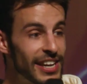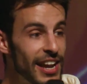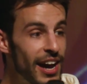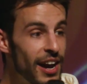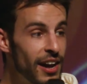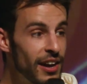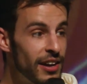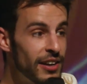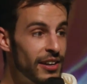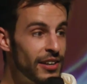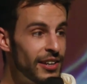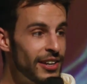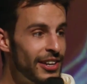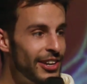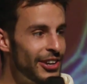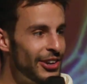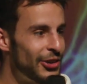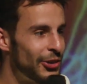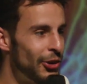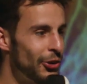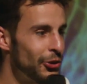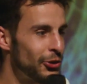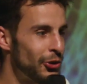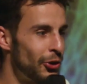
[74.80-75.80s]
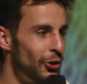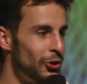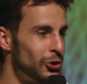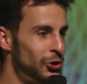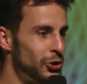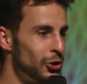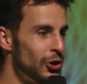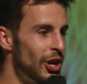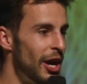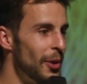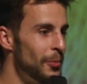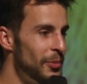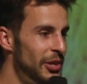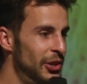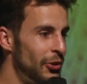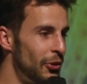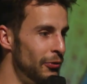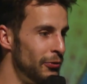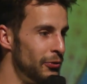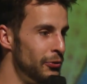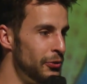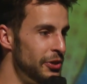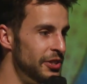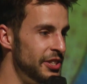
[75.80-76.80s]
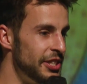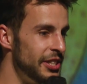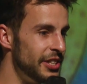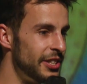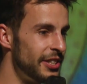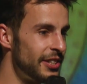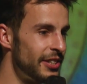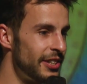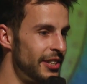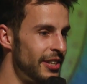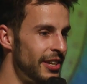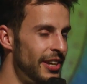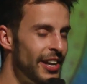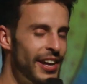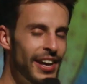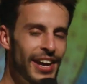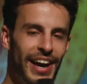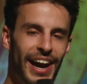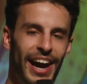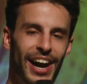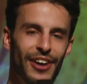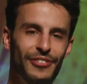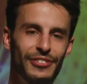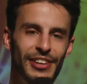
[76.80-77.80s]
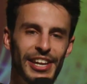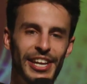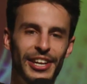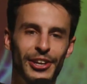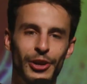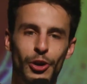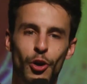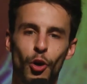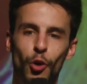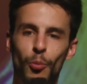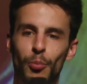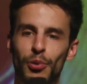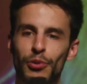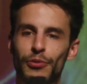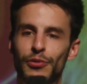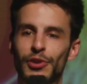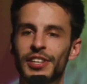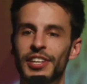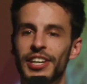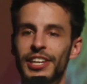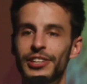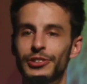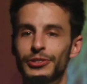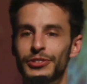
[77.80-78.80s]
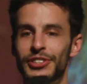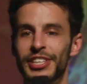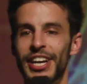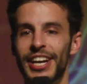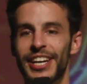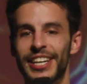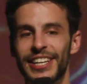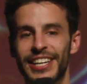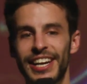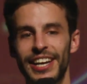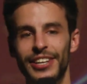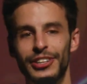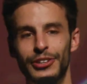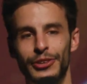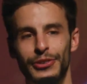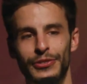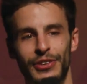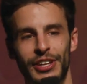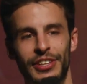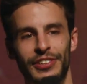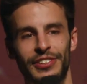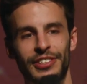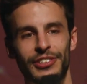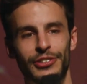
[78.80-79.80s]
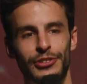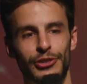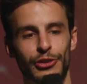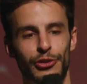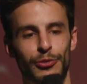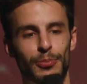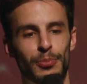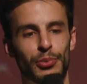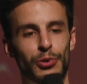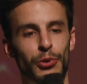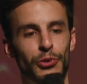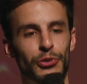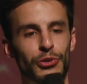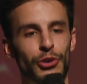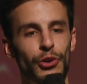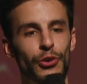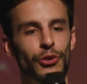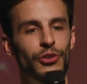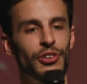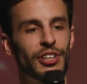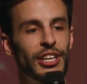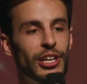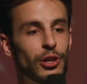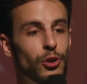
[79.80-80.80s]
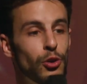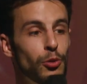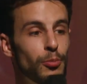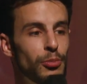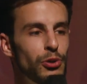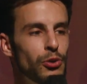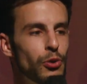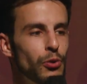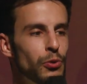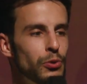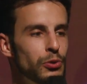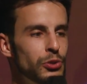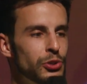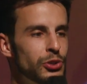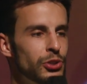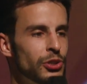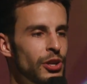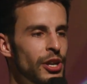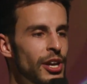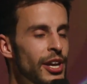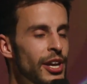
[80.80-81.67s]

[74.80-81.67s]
là qu'entre en jeu la microfluidique. Avec, on peut filtrer jusqu'à 99% des globules rouges.